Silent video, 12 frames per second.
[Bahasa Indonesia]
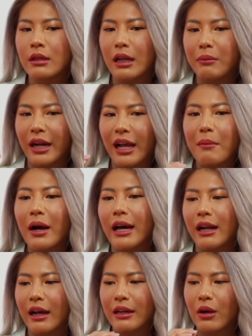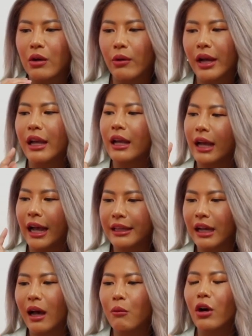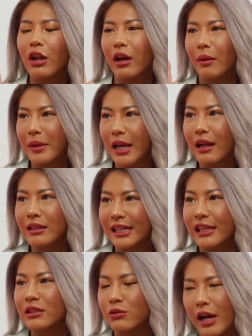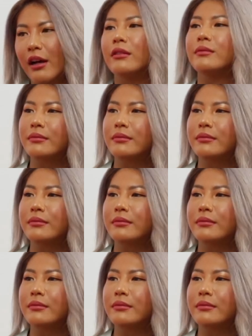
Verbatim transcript: dan mereka mengarahkan ke gue kayaknya kamu kalau nggak PR sales dah.